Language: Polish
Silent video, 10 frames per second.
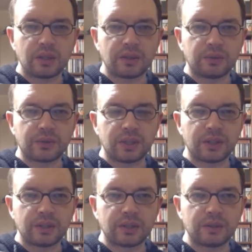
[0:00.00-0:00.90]
to
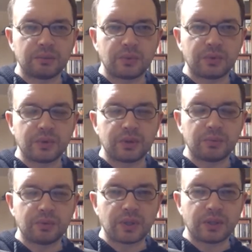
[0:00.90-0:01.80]
wtedy
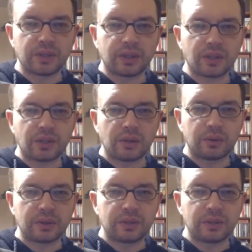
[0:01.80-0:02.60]
mówiliśmy właśnie kaszalot.